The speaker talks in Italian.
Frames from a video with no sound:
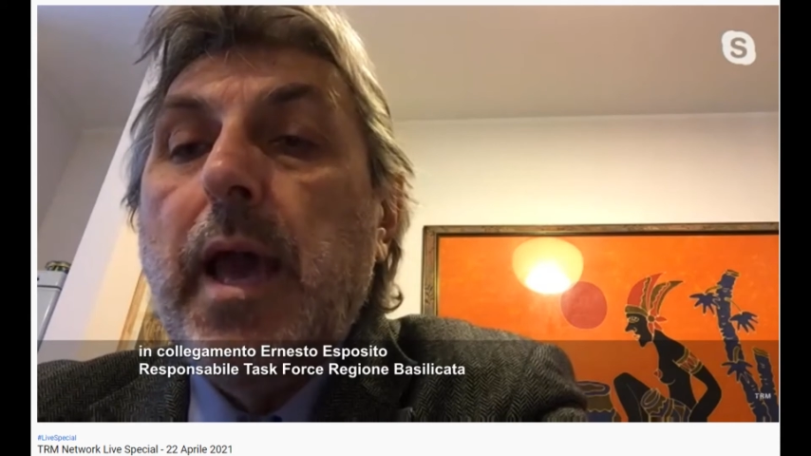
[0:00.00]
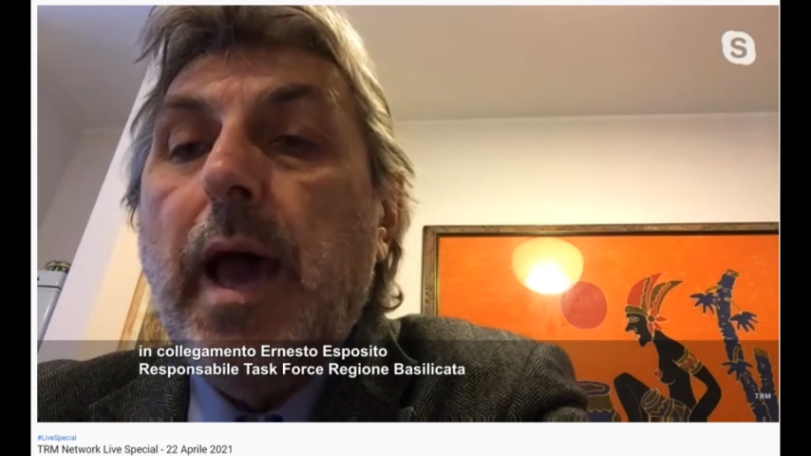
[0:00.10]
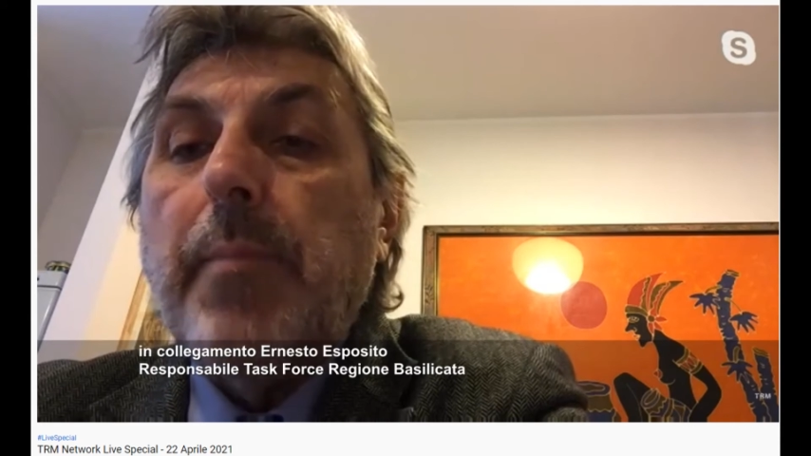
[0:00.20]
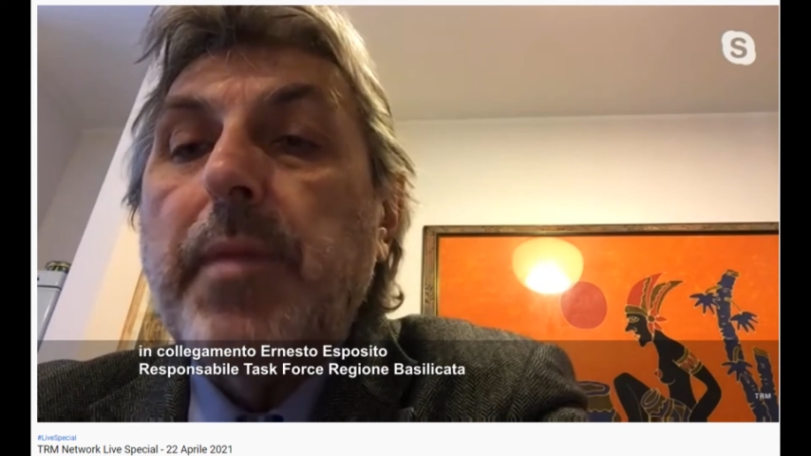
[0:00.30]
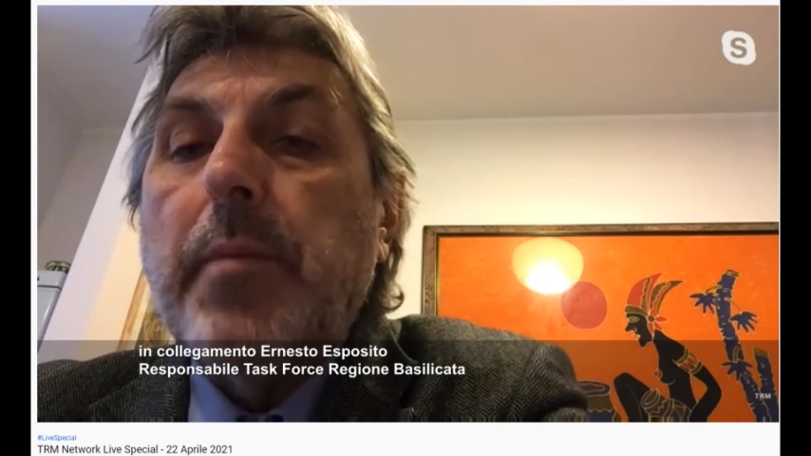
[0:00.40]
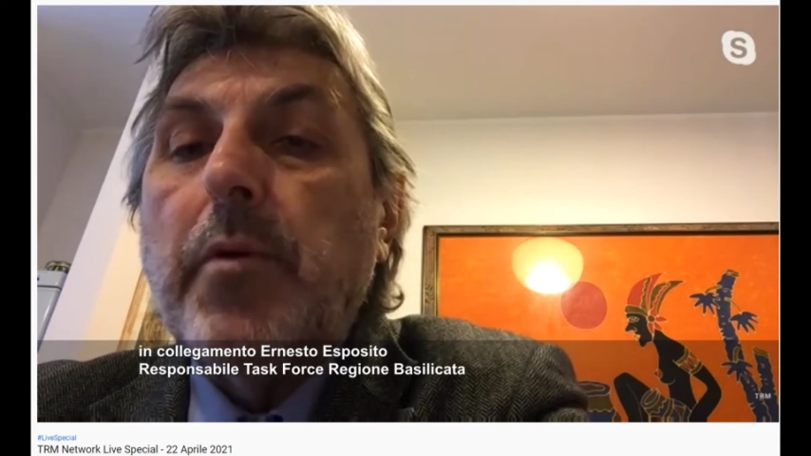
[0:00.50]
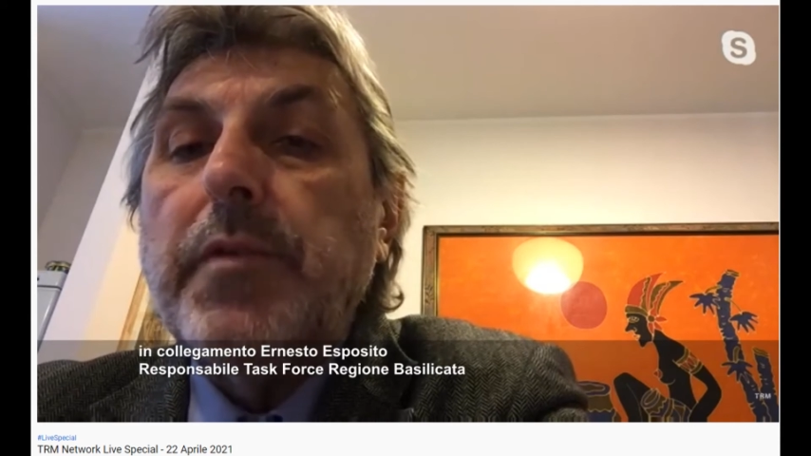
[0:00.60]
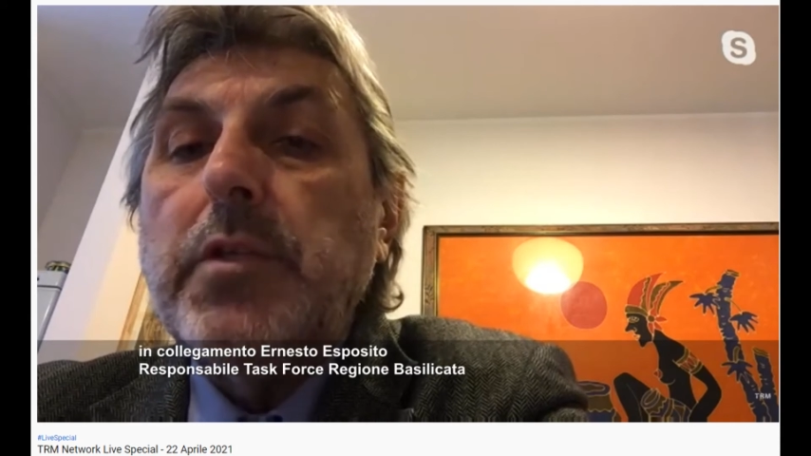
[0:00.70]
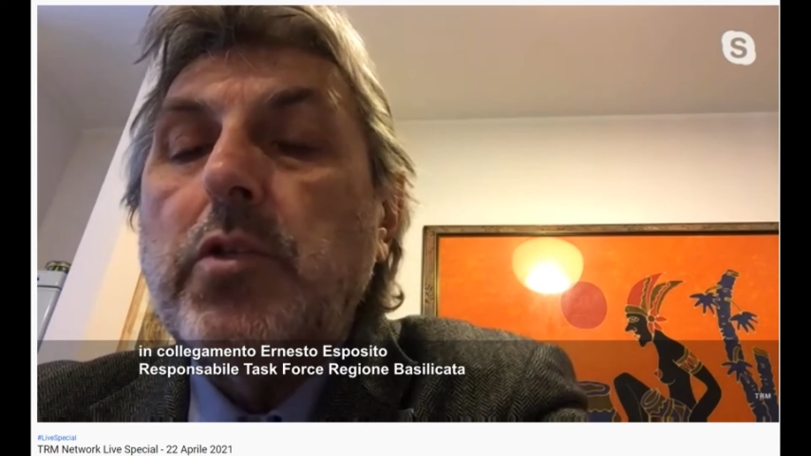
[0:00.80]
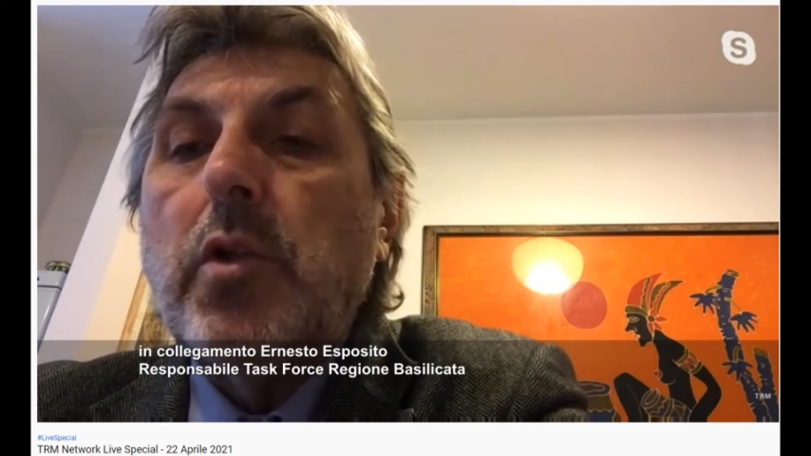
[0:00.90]
abbiamo
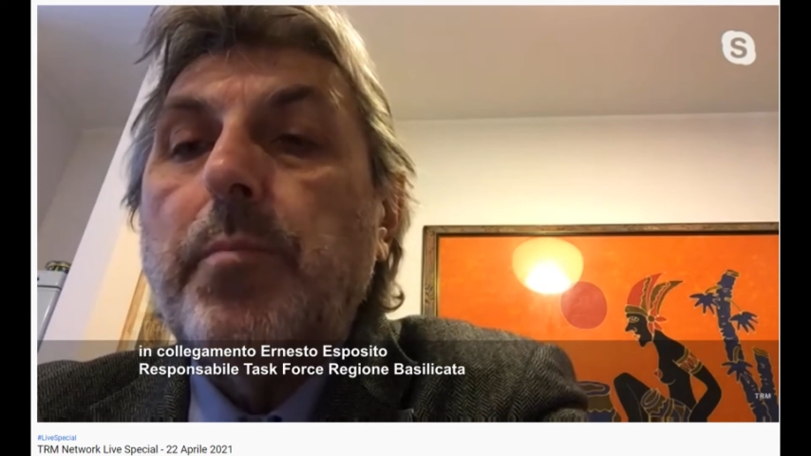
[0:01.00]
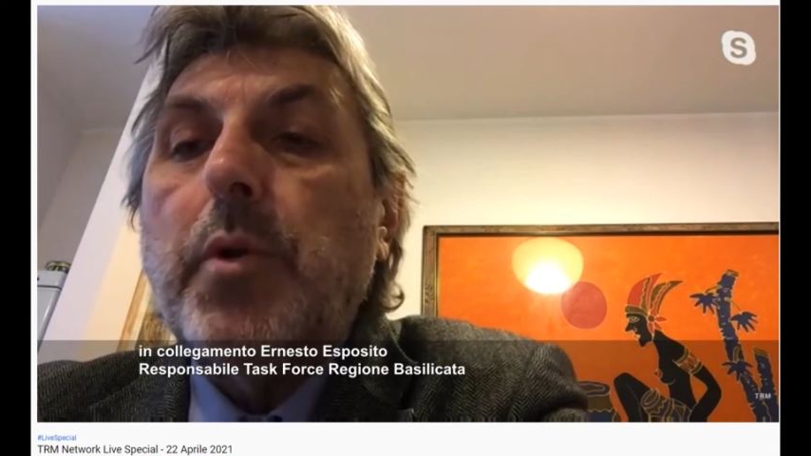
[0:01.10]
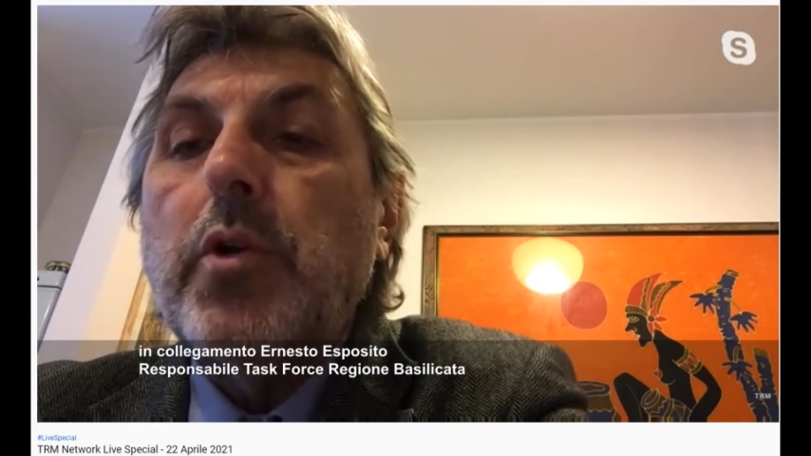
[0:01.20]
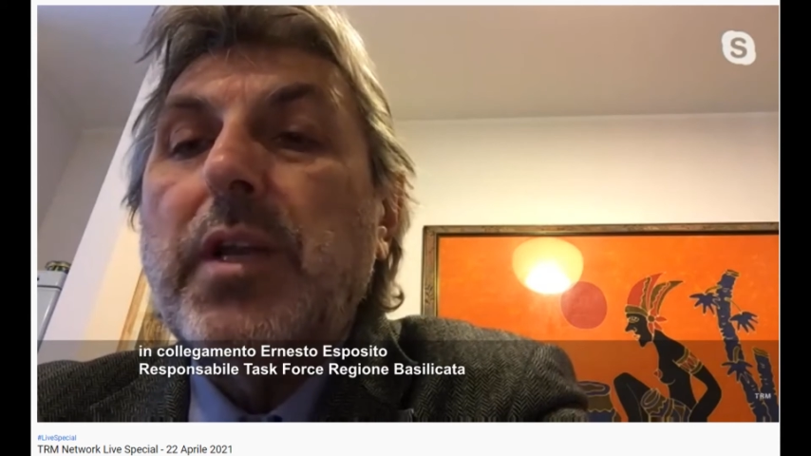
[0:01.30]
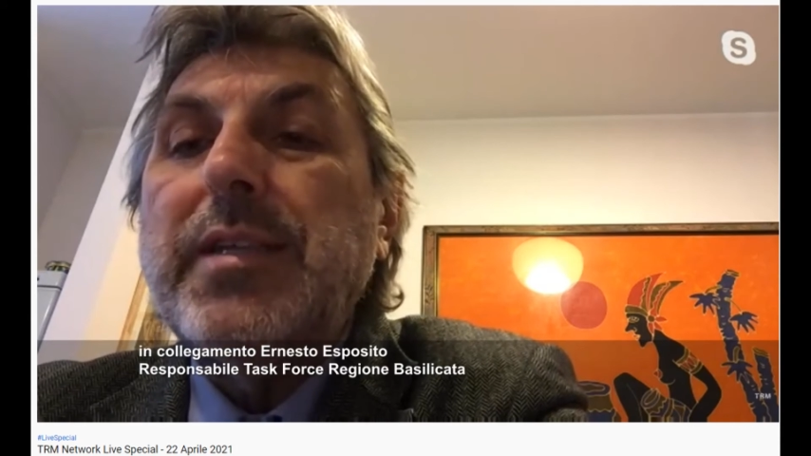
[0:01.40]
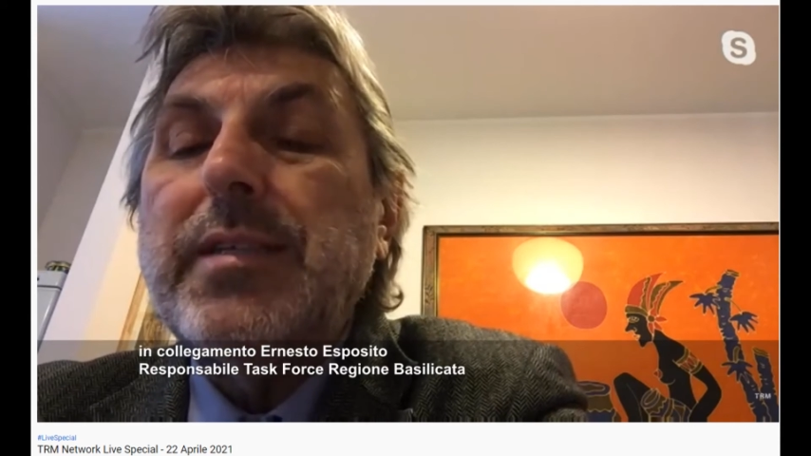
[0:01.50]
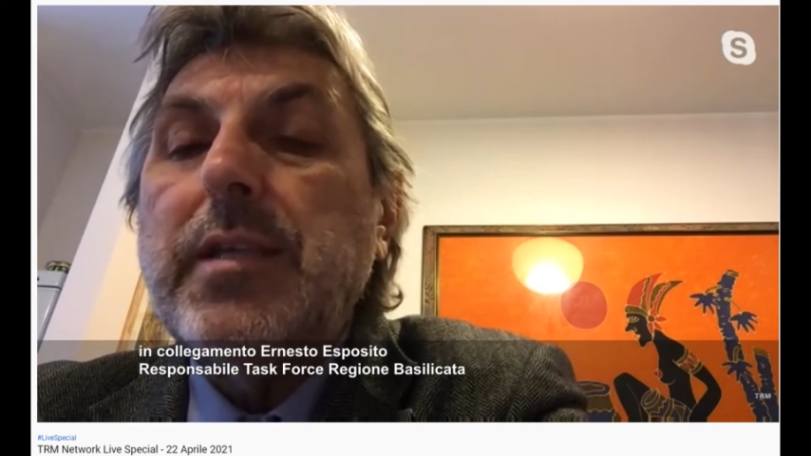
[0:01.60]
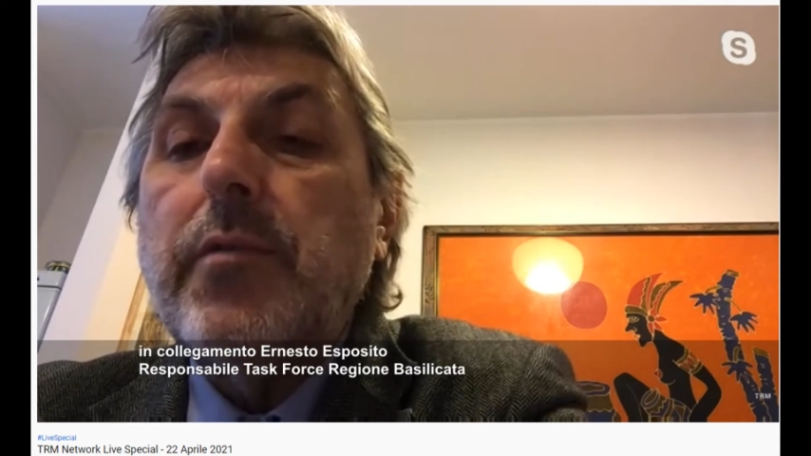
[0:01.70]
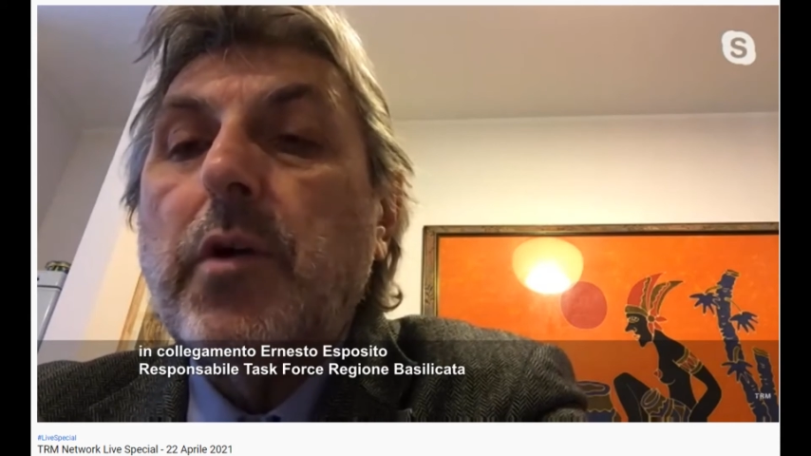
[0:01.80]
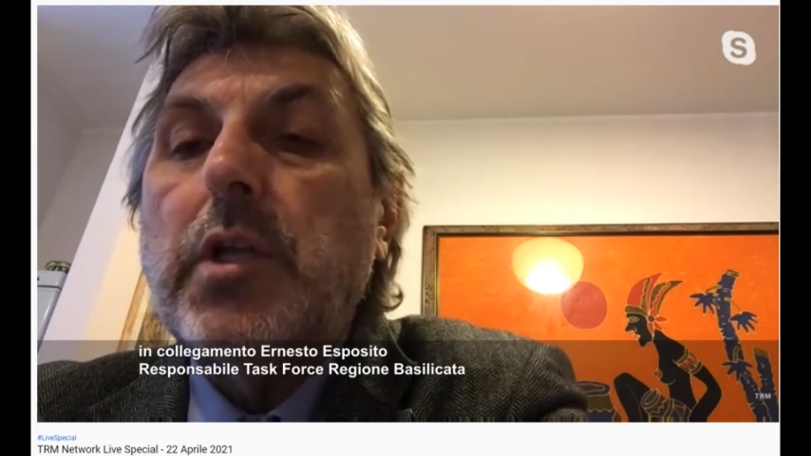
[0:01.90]
visto il progressiva